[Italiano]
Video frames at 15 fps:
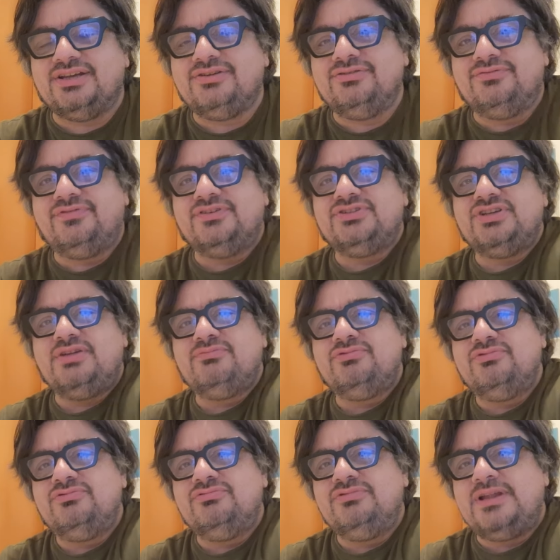Ecco,
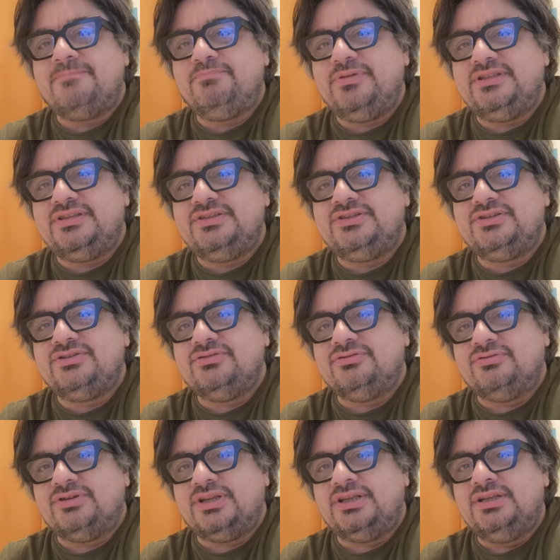facciamo una
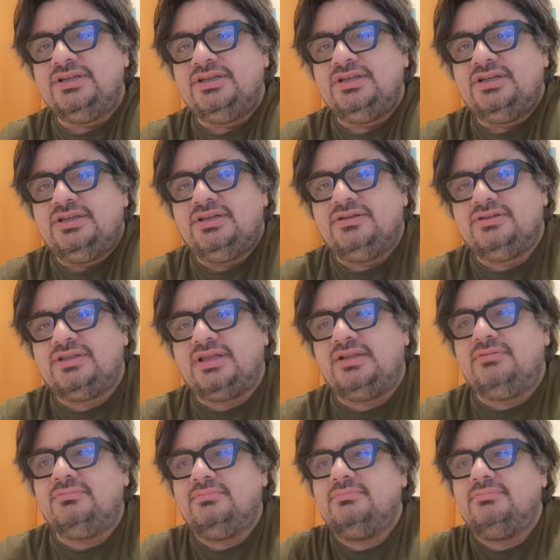petizione. Tag...